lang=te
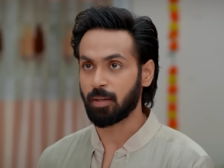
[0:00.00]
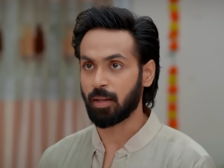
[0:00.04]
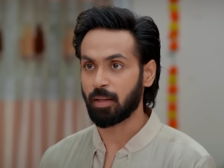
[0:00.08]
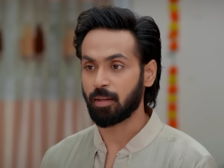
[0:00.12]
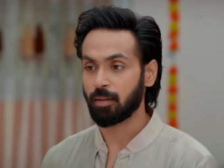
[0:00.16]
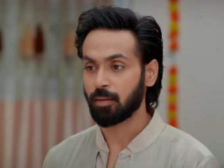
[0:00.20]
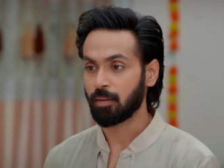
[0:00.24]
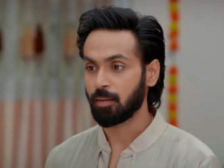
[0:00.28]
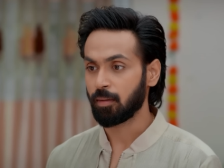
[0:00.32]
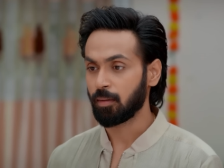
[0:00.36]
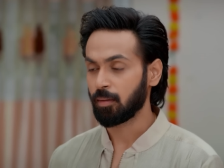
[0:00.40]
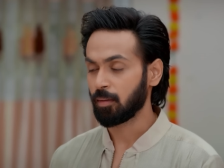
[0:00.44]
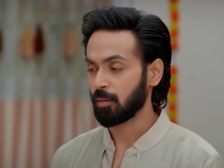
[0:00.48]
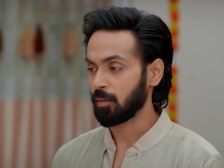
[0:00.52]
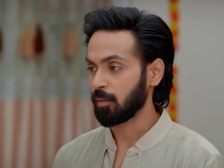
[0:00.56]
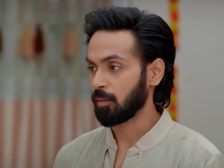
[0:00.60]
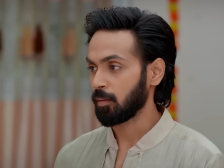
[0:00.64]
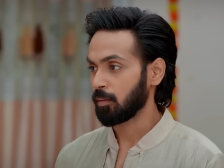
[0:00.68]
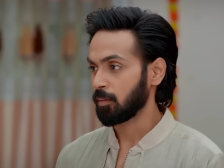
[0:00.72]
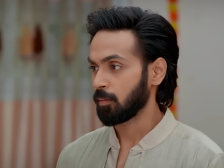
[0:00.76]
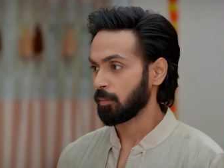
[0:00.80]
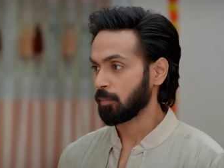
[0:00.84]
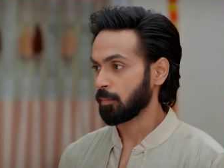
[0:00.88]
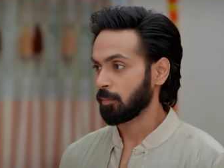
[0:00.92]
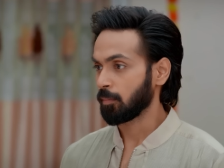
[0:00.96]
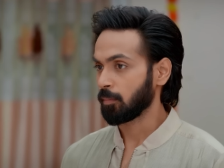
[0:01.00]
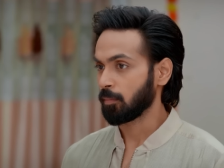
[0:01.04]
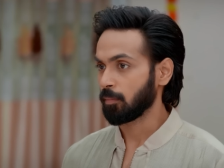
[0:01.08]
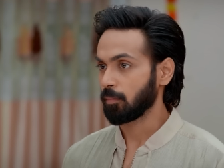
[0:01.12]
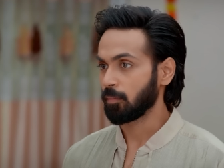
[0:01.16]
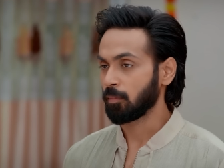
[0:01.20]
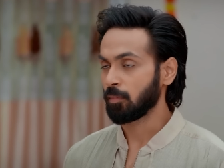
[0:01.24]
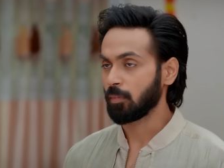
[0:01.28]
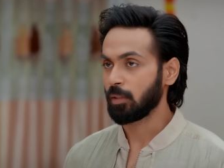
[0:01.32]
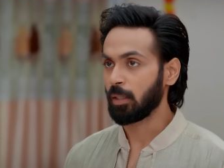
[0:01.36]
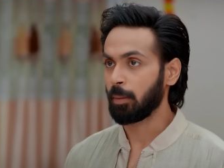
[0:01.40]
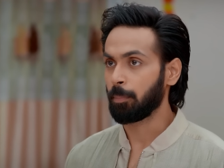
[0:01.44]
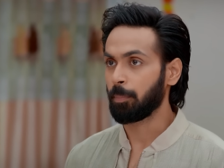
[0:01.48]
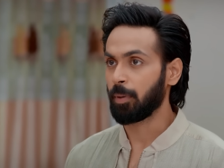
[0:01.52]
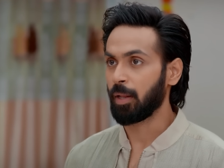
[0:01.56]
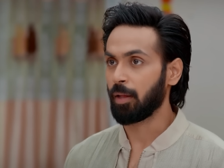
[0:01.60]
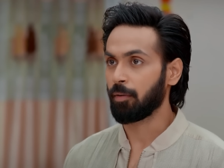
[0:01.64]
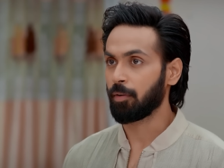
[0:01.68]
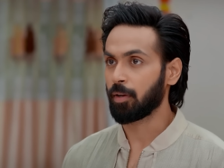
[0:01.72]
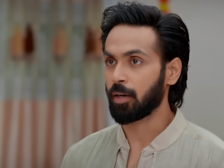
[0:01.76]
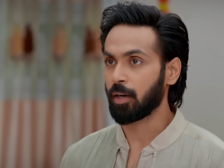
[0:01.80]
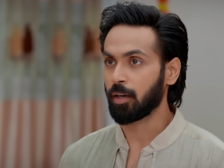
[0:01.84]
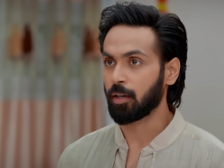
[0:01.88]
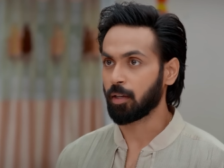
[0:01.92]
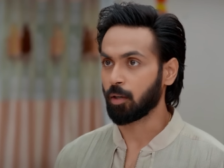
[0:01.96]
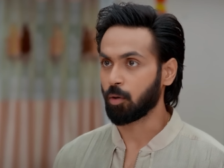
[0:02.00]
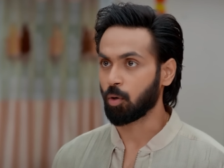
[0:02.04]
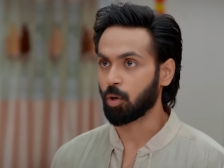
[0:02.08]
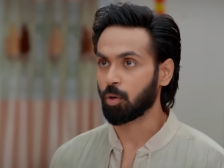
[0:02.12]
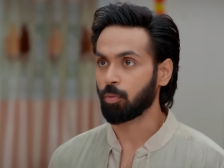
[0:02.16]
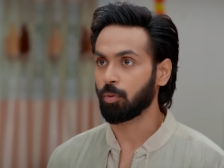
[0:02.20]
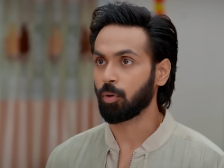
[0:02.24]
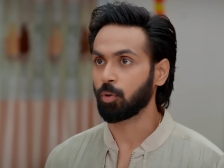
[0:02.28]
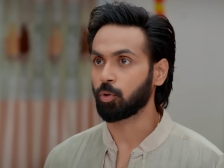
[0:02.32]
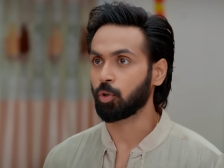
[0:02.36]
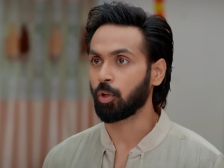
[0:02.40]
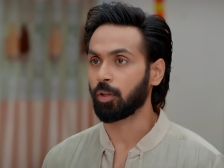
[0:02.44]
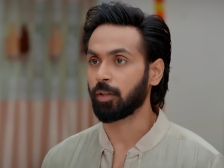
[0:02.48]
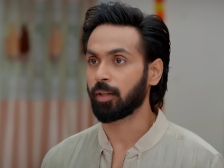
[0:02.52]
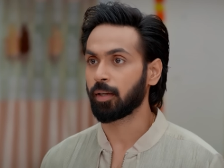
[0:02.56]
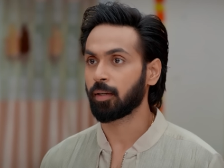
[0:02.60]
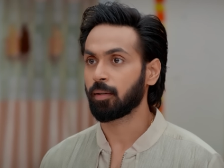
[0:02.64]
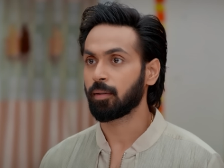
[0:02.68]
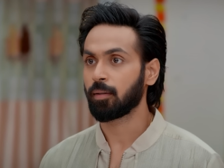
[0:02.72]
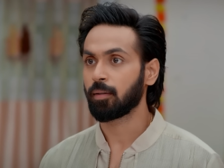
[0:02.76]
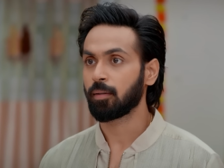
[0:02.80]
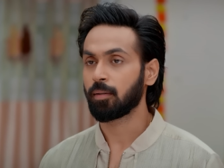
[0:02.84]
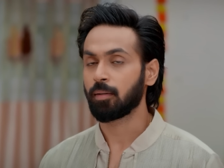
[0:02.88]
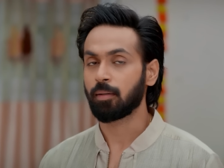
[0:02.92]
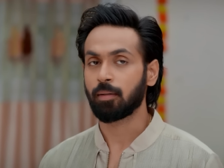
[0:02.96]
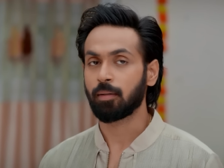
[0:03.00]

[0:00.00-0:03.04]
ఆగ్రా ఇప్పుడేదేనంటే గొడవ అవుతుంది